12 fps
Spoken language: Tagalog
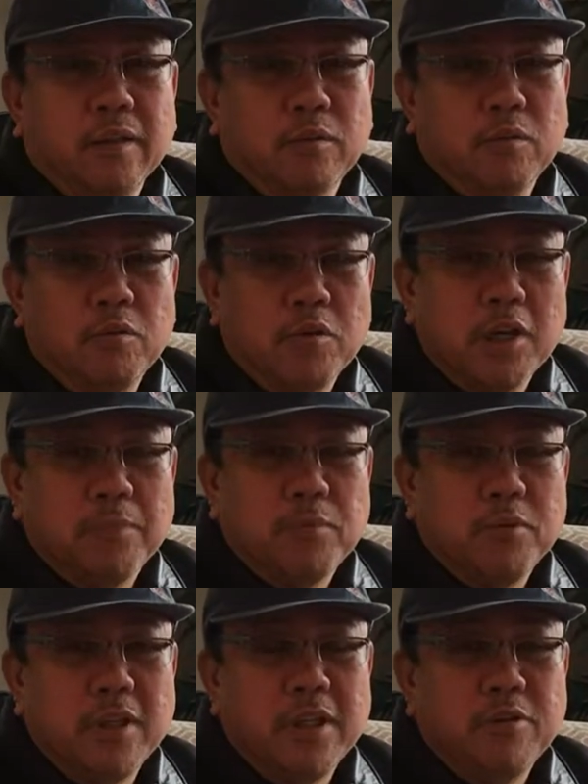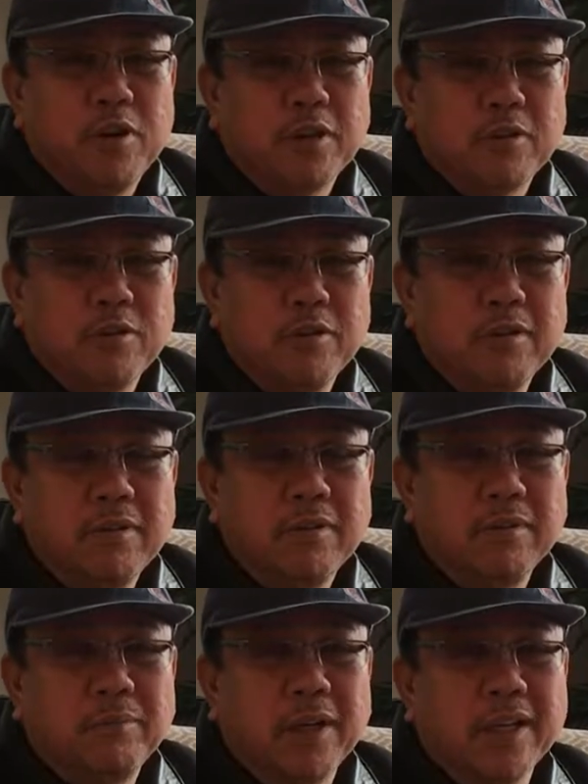Tulungan po ninyo ako,
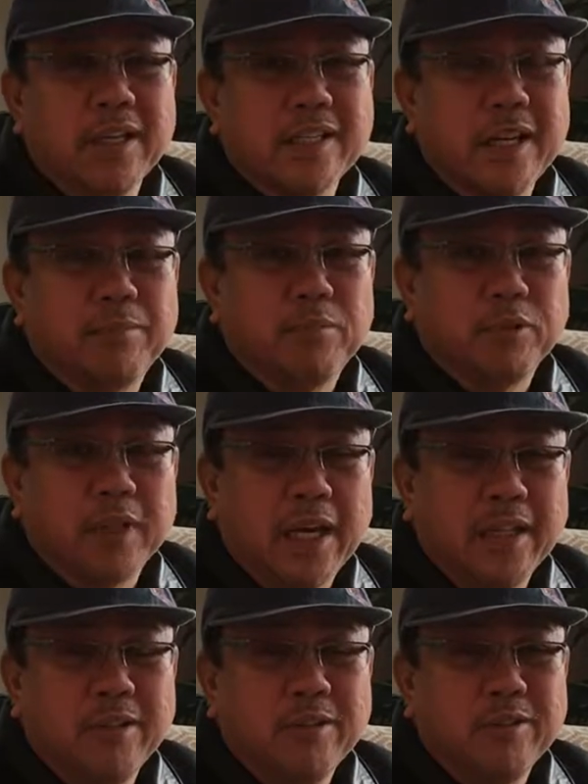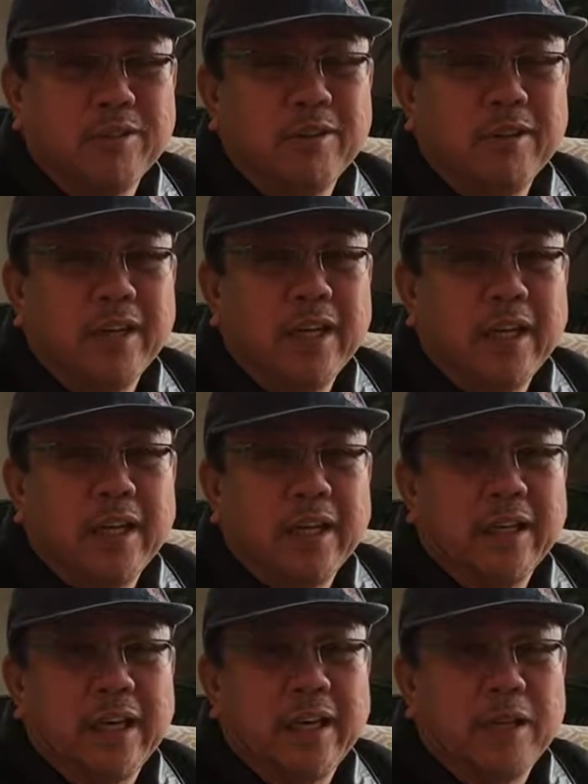magdasal po tayo
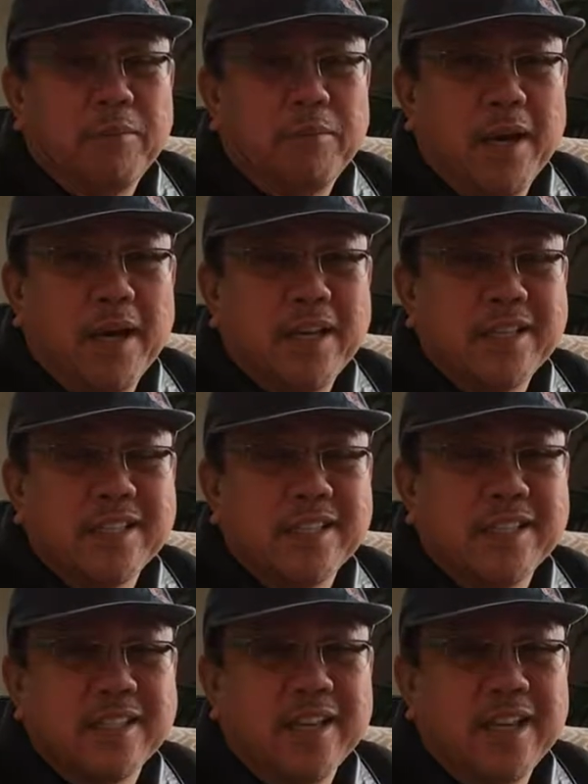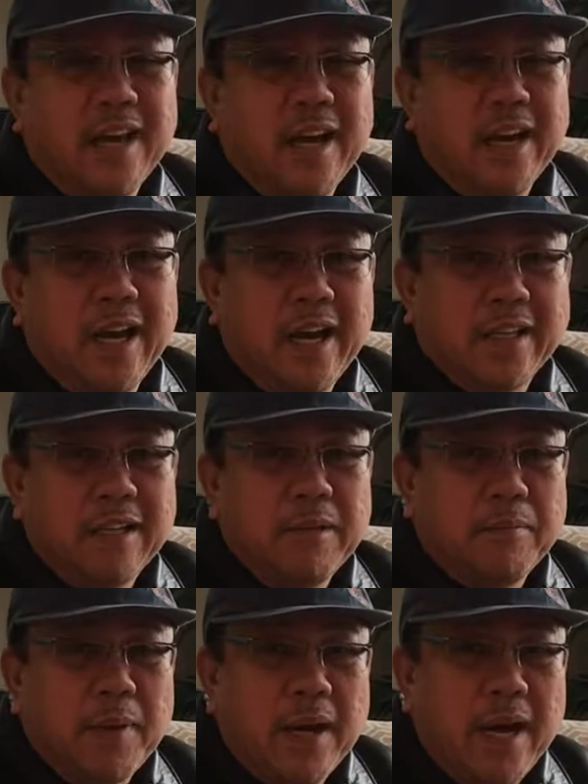na ilabas ang
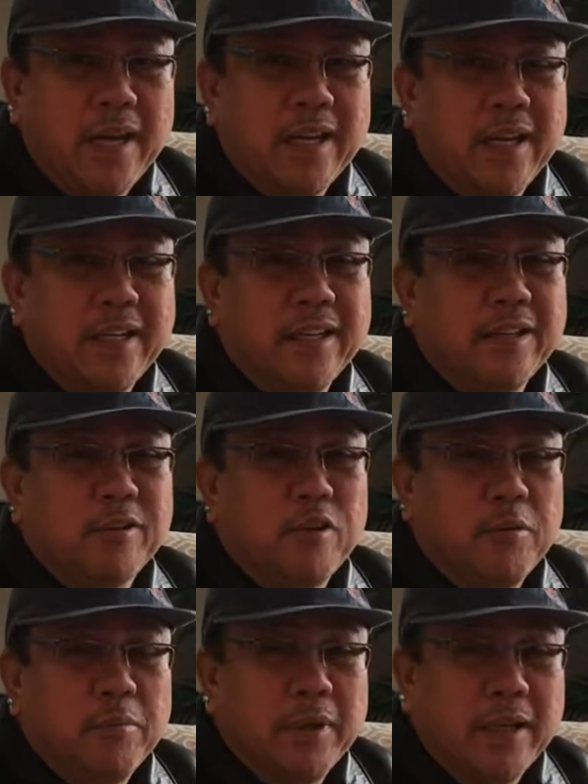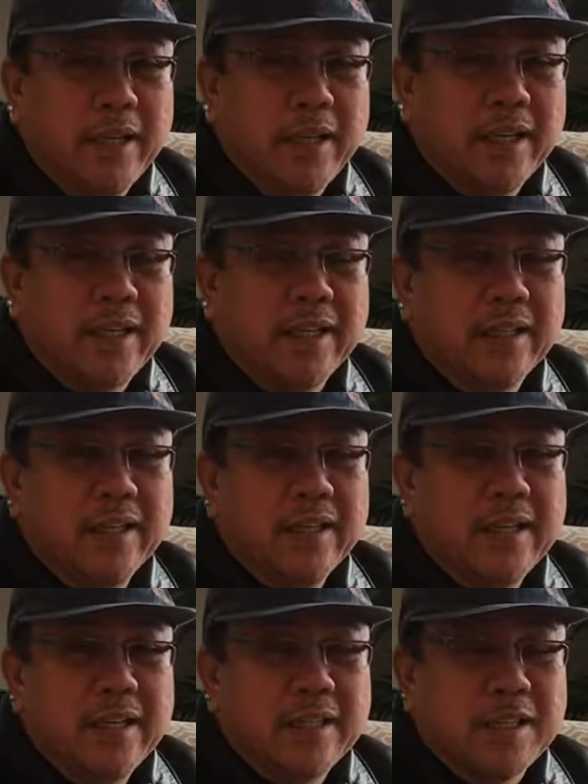aking pangalan ng COMELEC
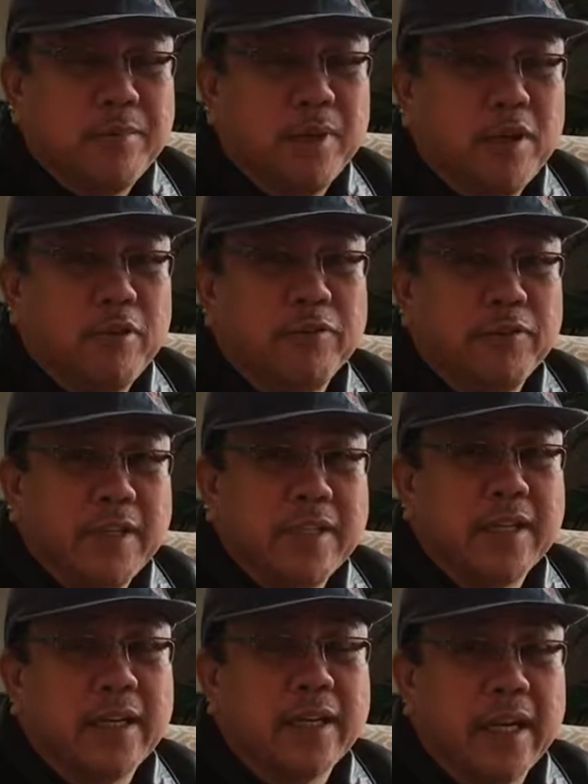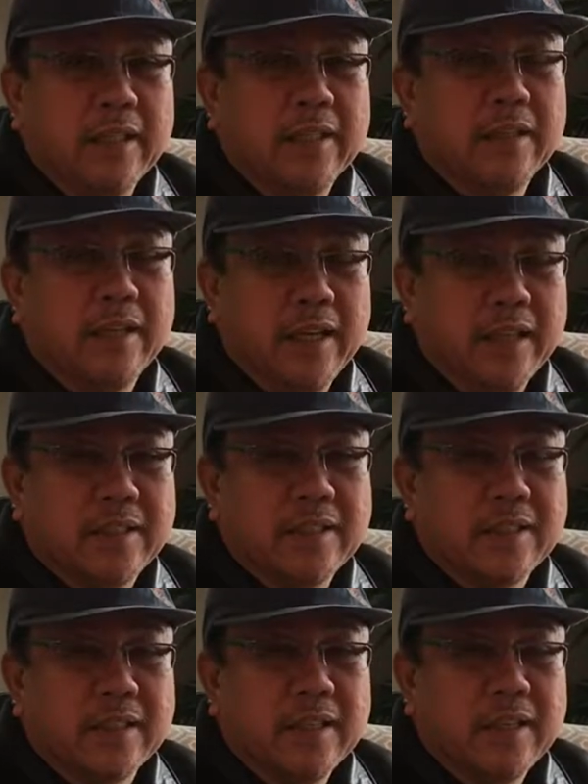sa mga official
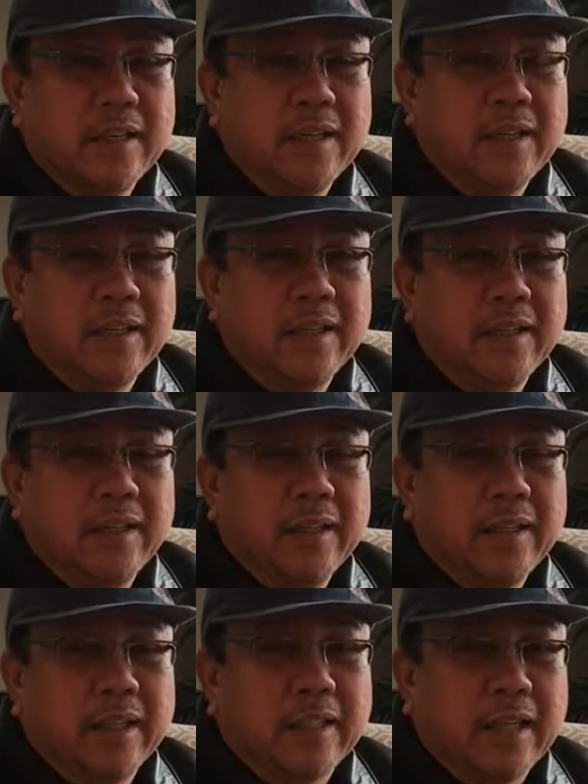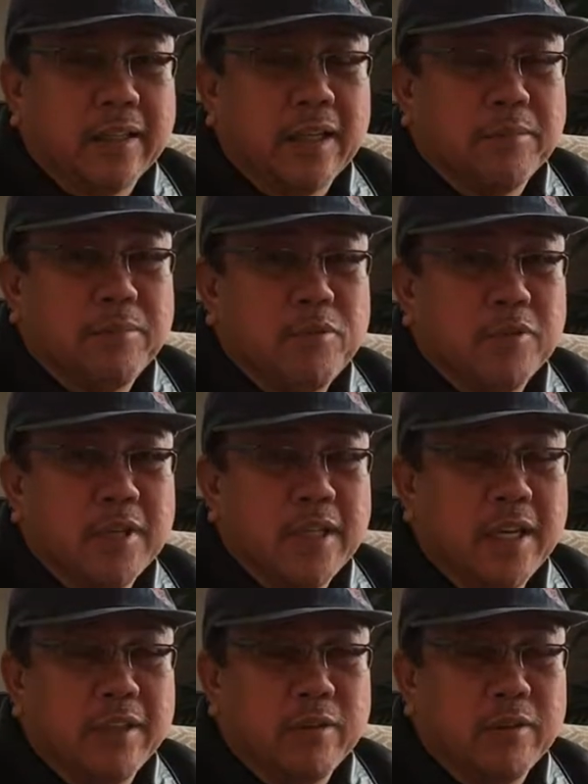candidates na tatakbong
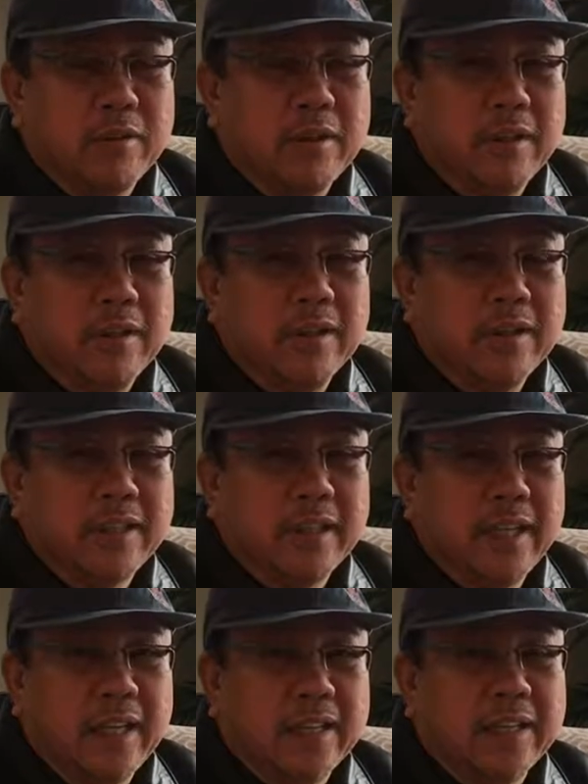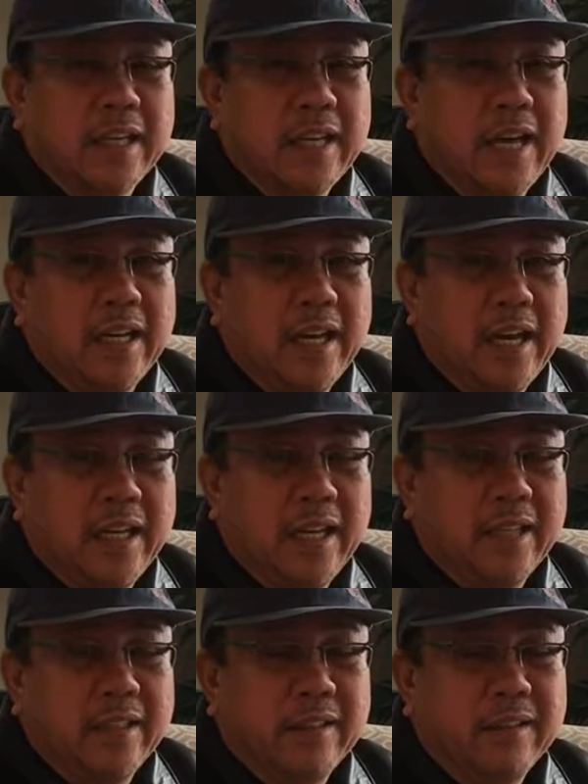senador sa darating na halalan.